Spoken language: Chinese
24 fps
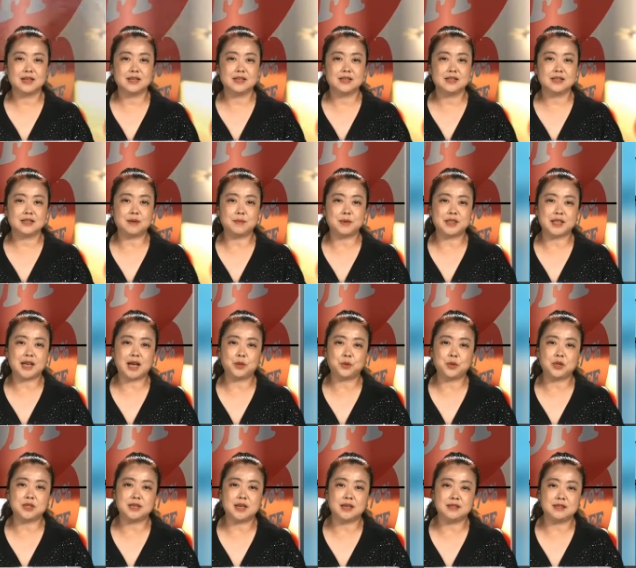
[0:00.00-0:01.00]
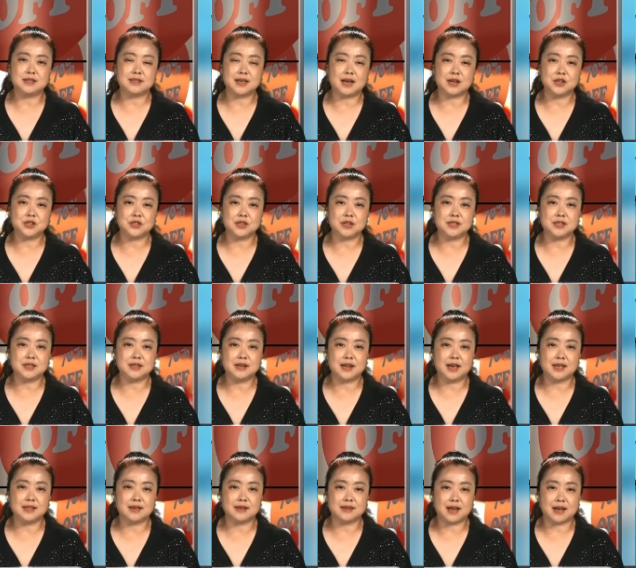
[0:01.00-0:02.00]
下面给大家推荐几家值得信
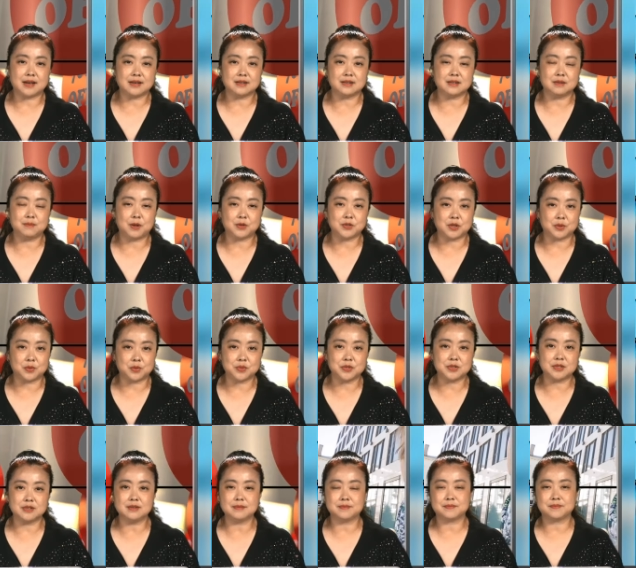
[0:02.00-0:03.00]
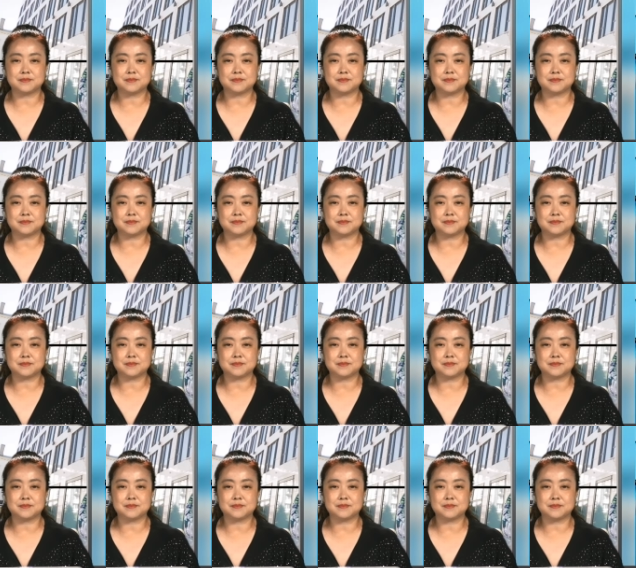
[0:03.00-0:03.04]
赖的牙科保险公司。